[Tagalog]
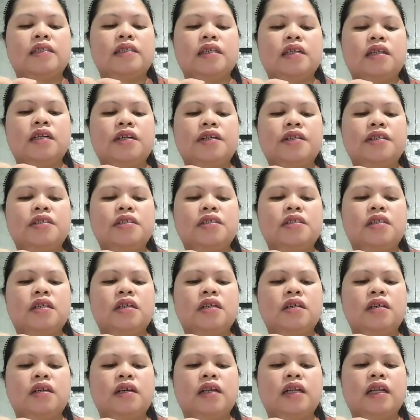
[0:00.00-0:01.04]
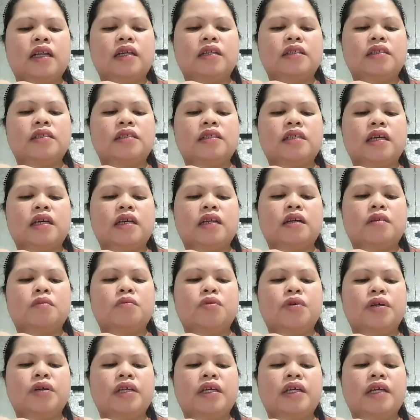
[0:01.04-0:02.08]
there's a ah, clean skin
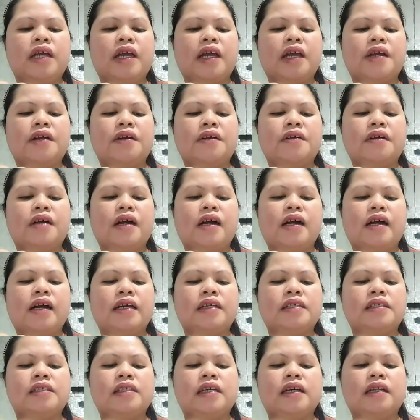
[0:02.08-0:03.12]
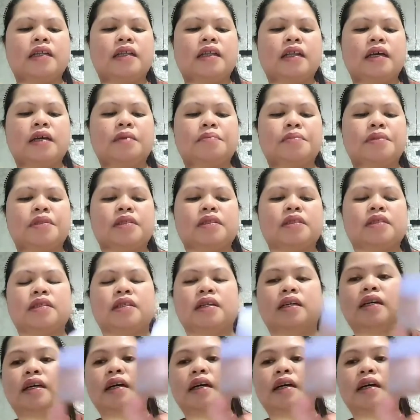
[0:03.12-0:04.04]
avoiding ear, eyes, and lips.